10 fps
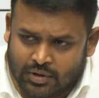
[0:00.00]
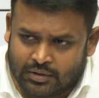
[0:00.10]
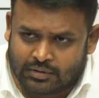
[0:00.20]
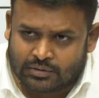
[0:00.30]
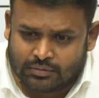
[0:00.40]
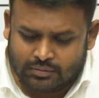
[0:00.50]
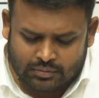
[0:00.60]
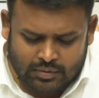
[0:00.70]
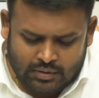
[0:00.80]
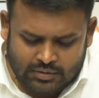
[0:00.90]
ప్రాజెక్ట్స్
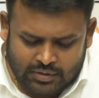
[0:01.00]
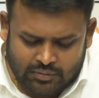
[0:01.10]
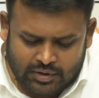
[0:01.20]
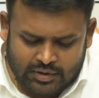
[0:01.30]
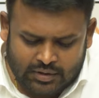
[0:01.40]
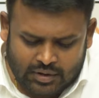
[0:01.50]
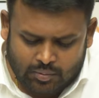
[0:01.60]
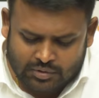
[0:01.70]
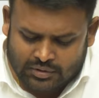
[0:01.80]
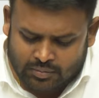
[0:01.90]
సెవెంటీన్
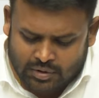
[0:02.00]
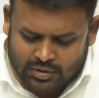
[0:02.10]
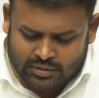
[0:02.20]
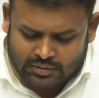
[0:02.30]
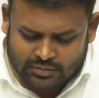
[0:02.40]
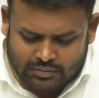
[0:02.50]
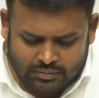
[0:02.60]
కమర్షియల్ ప్రాజెక్ట్స్